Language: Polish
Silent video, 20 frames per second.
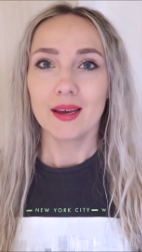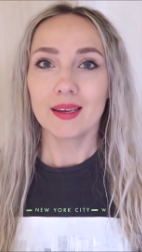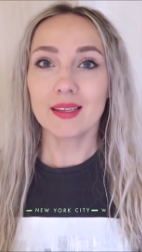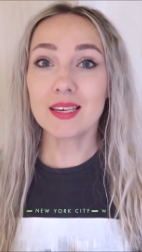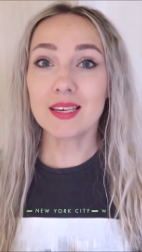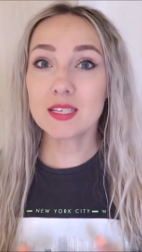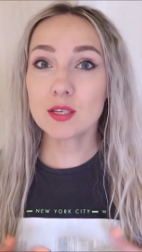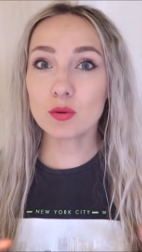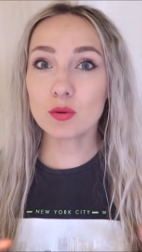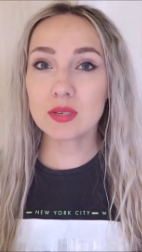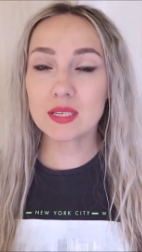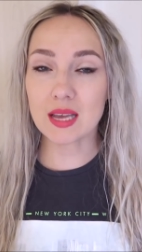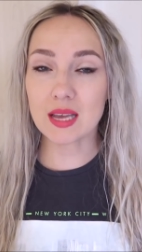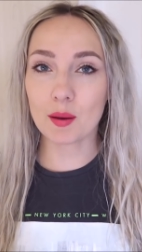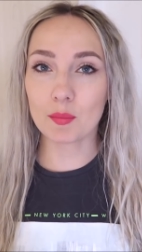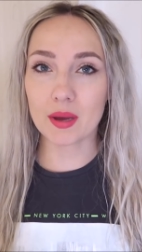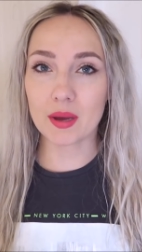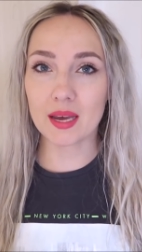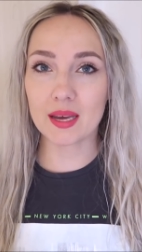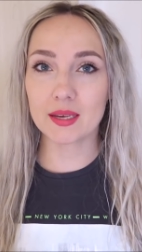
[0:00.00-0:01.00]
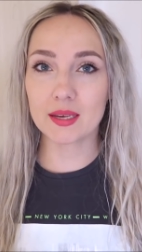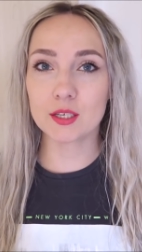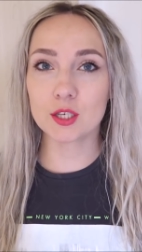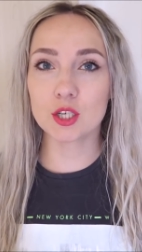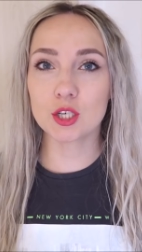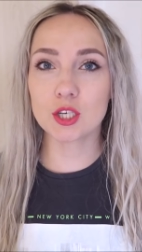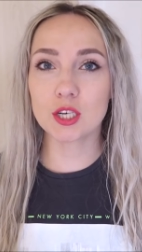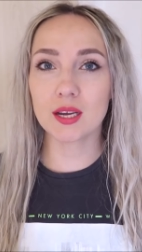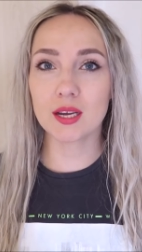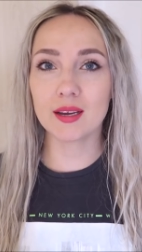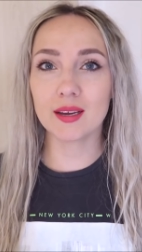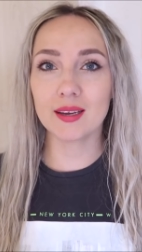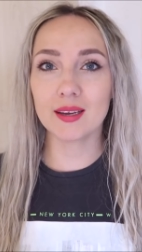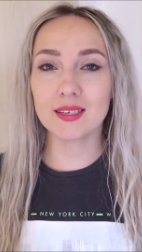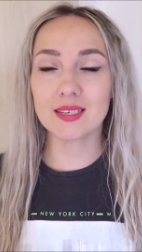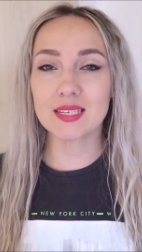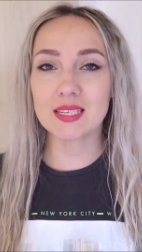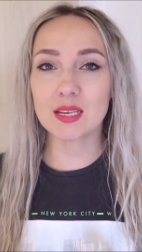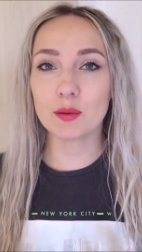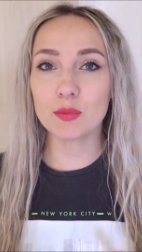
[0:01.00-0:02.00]
nie są same,
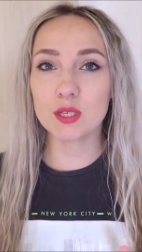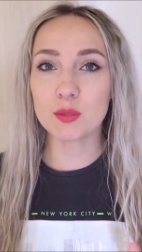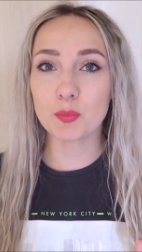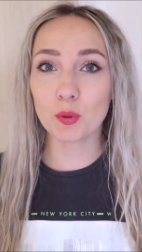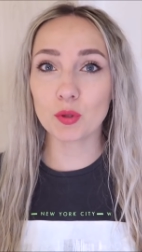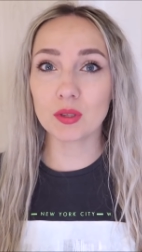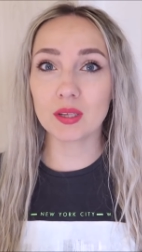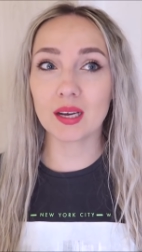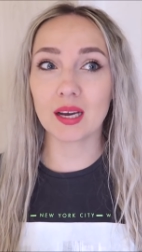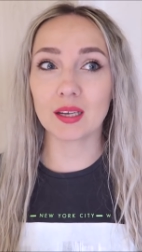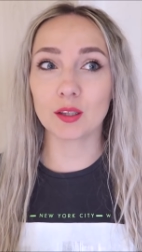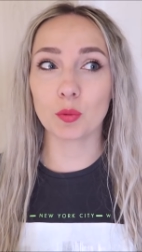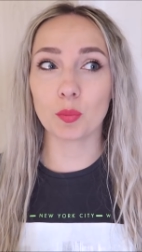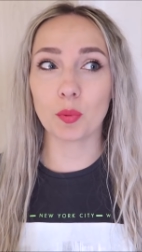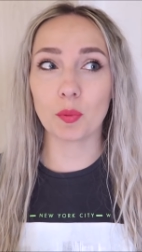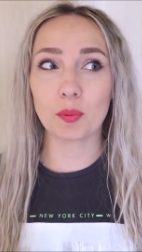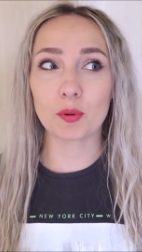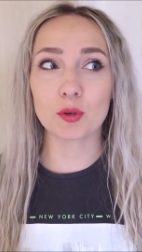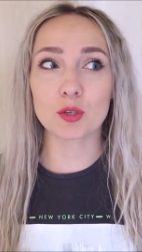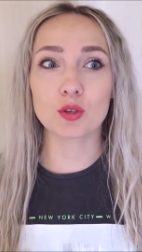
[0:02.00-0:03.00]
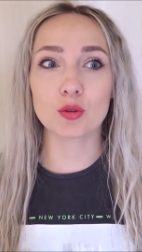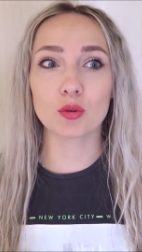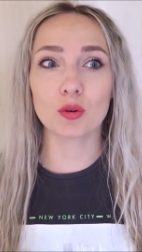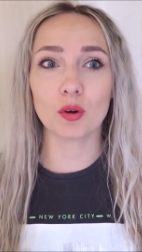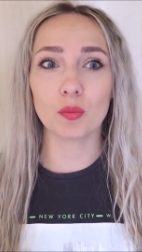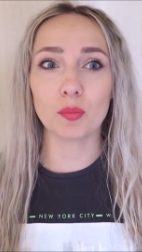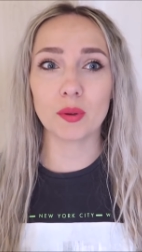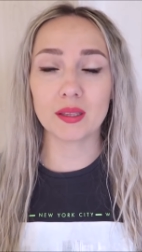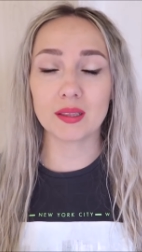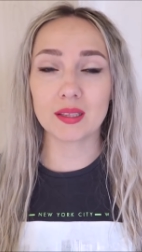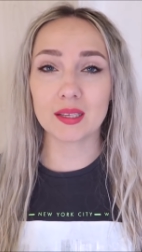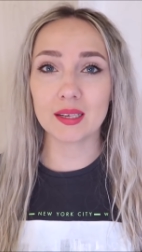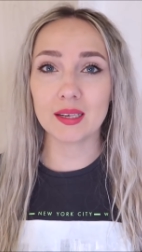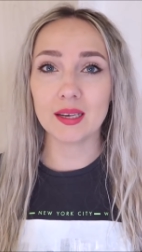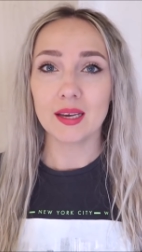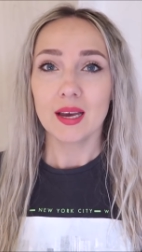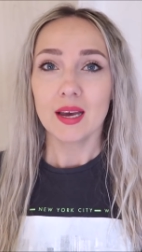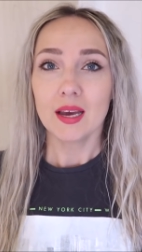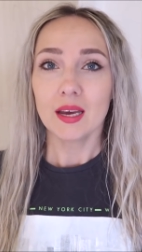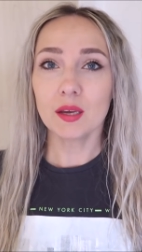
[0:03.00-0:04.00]
że czasami spotyka to po prostu kobiety
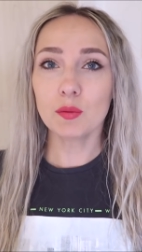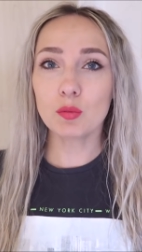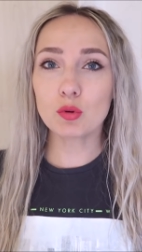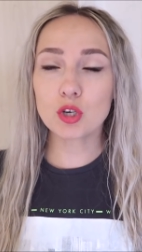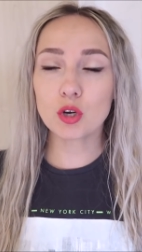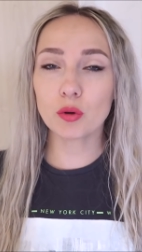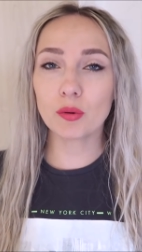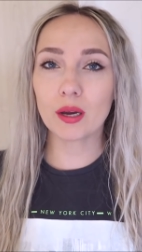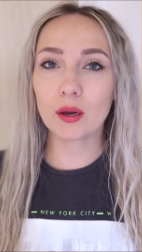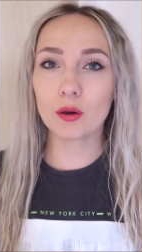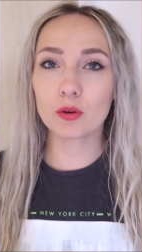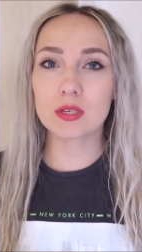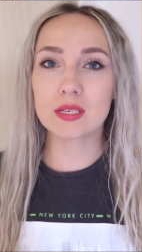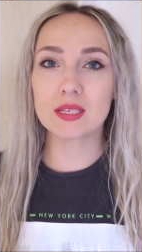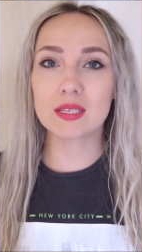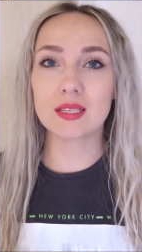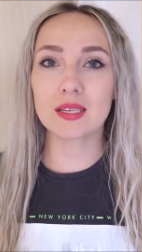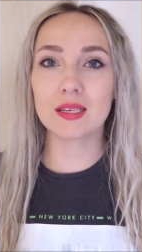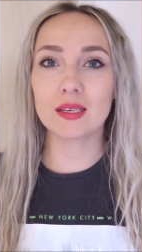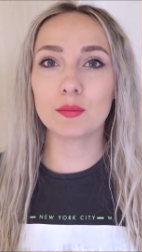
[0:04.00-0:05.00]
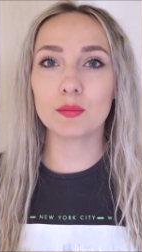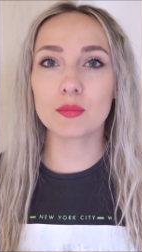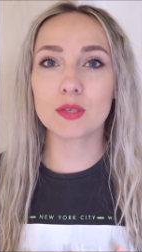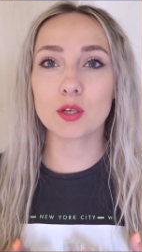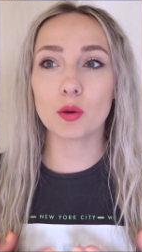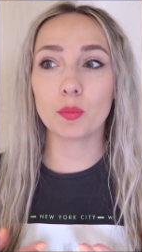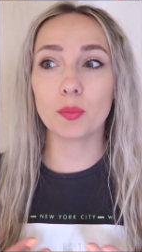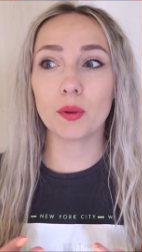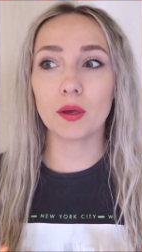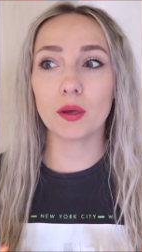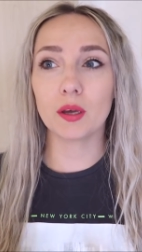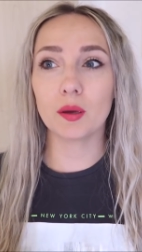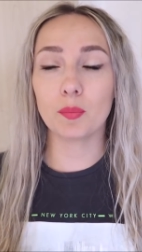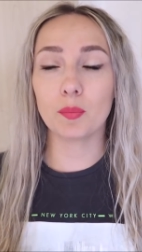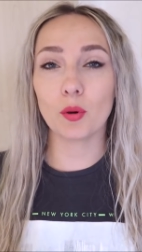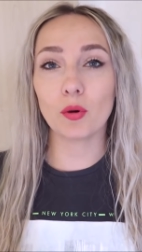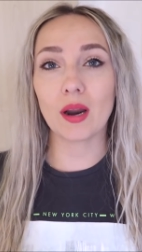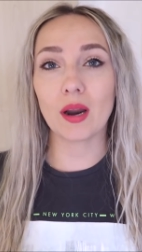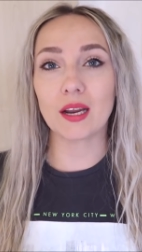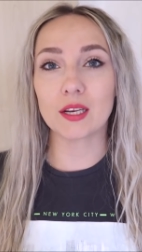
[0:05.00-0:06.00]
i muszą jakoś z tym sobie
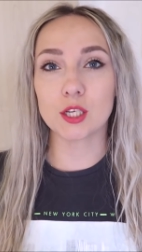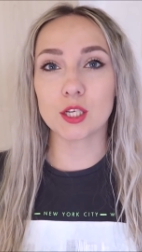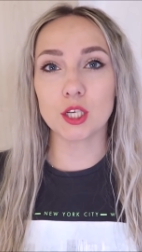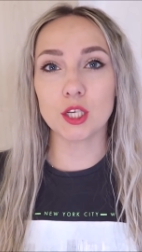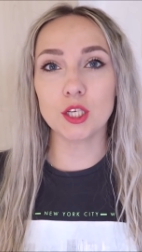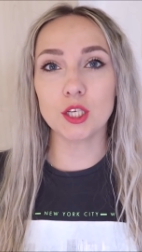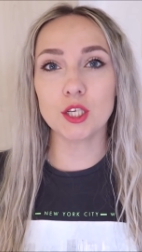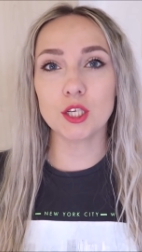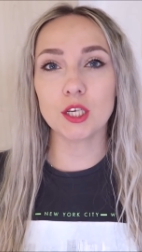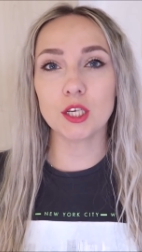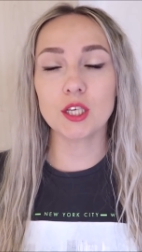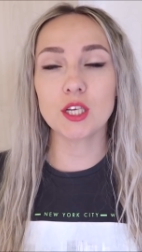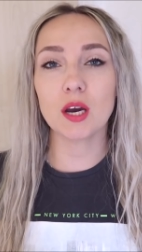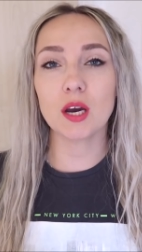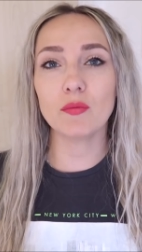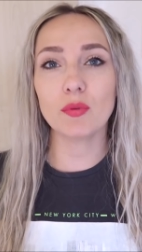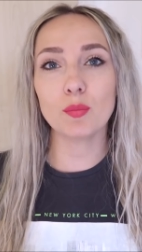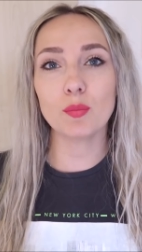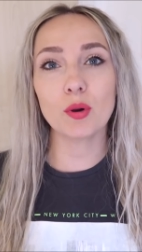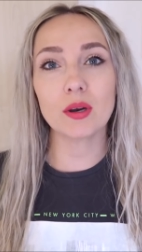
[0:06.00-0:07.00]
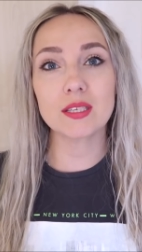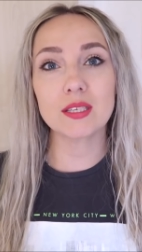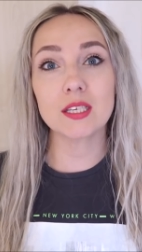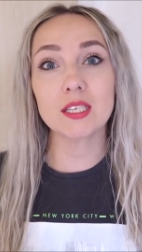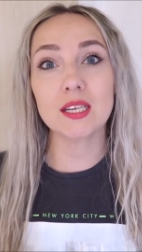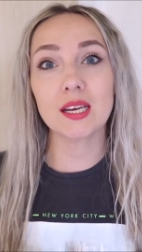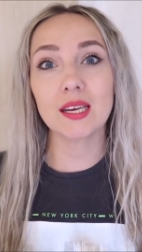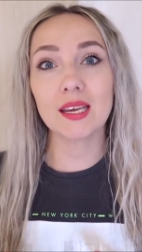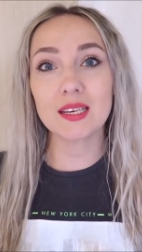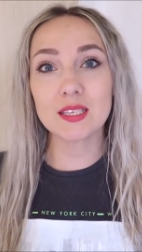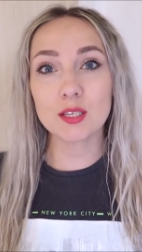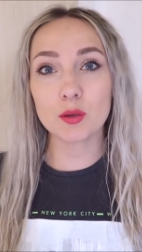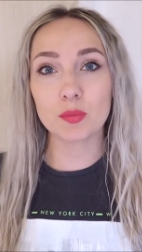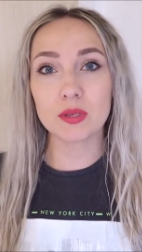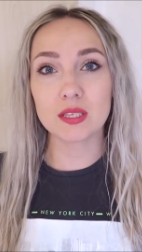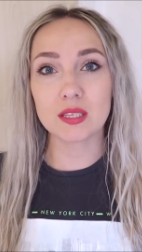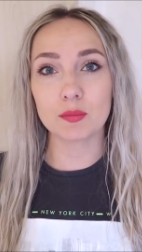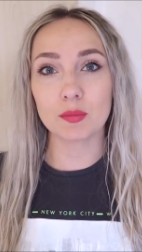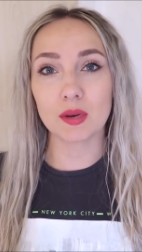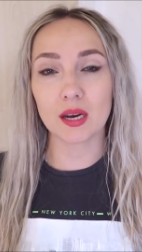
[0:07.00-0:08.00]
poradzić i chciałam Wam pokazać, jak ja
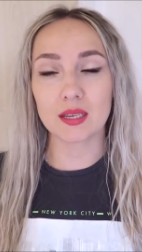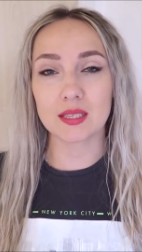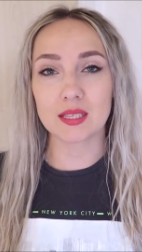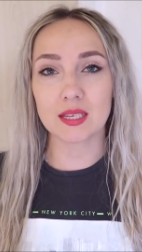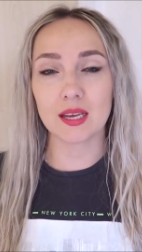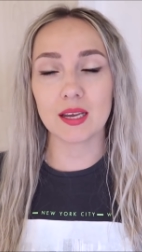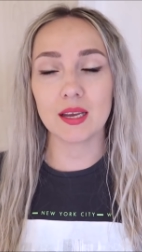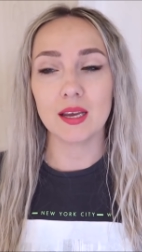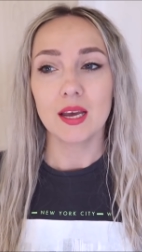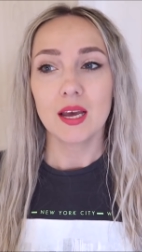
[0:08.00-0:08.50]
sobie z tym radzę